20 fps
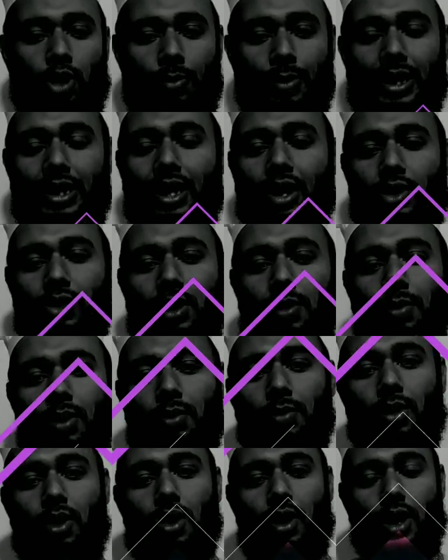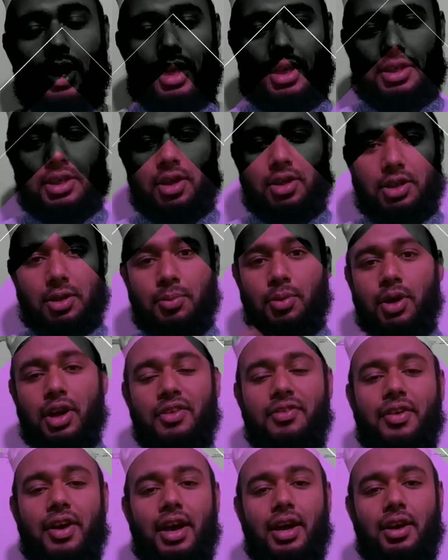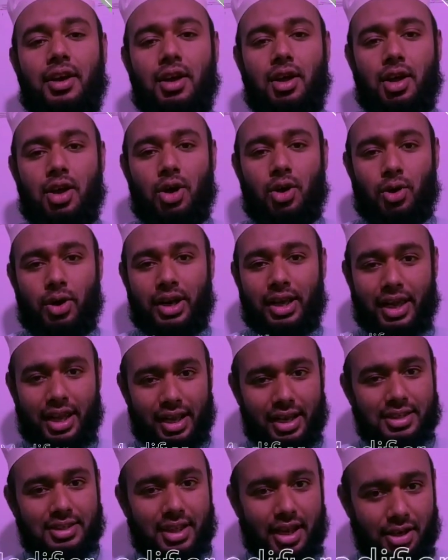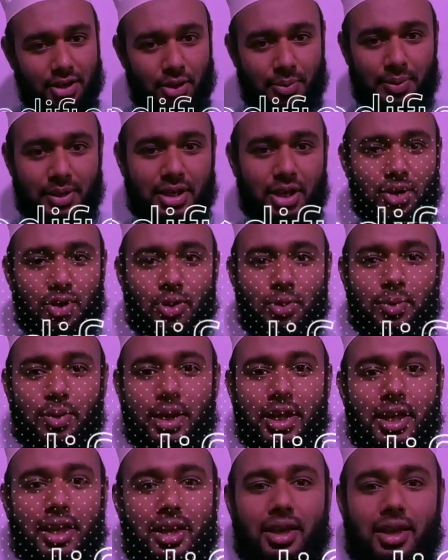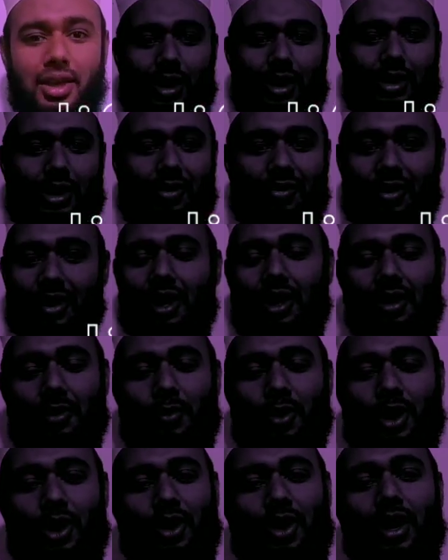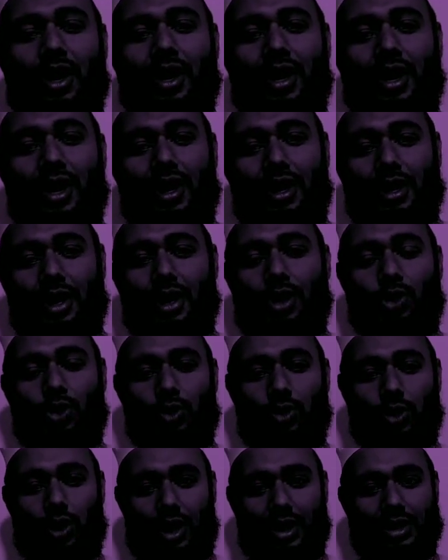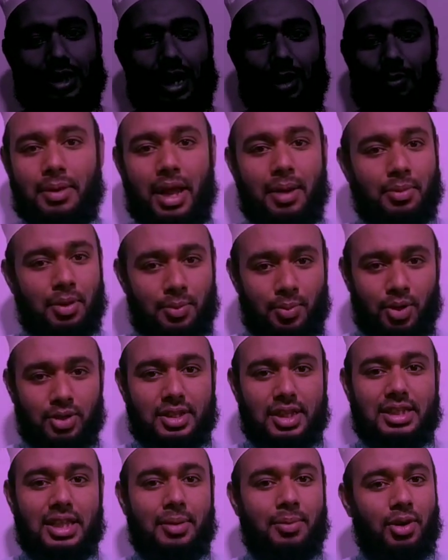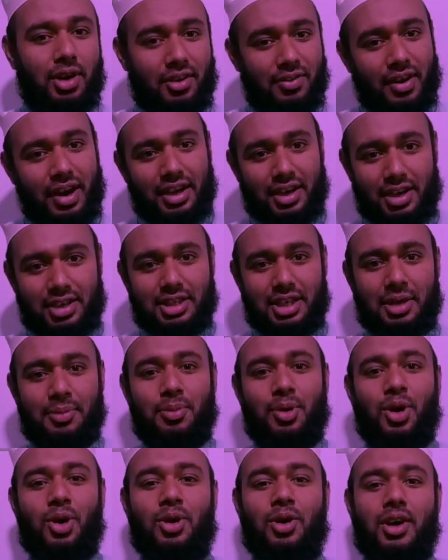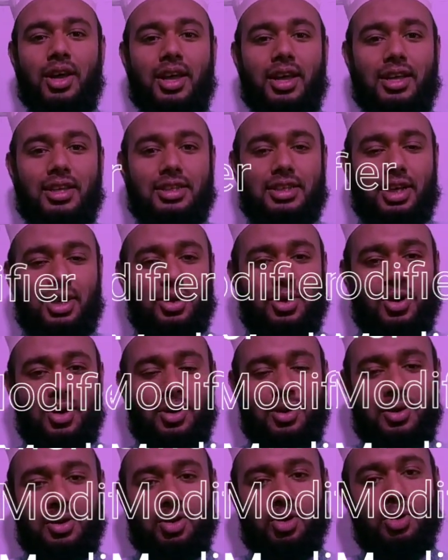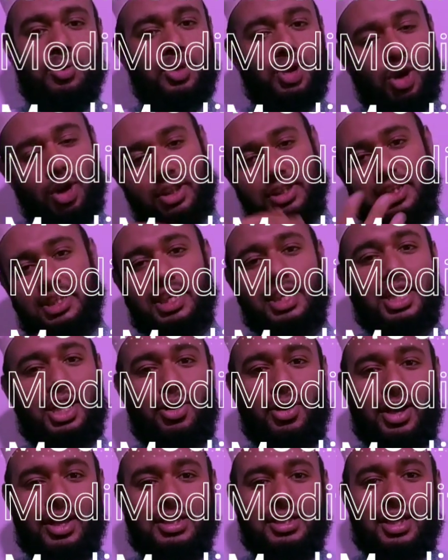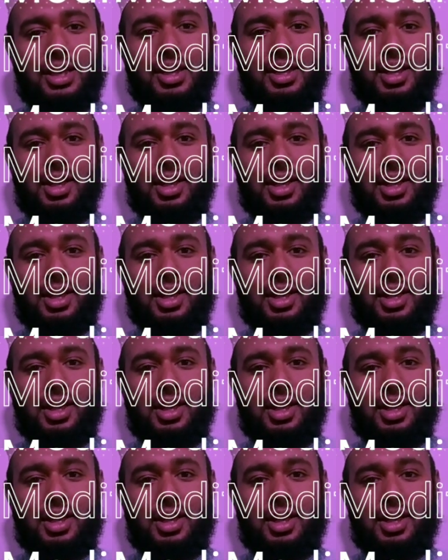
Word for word: টপিক নিয়ে কথা বলবো সেটা হচ্ছে মডিফায়ার অনেকের কাছে এই টপিকটা খুবই ডিফিকাল্ট মনে হয় কিন্তু আজকে আমরা এমন প্রসেসে মডিফায়ারটা শিখবো যেন খুব সহজে শিখা হয়ে যায়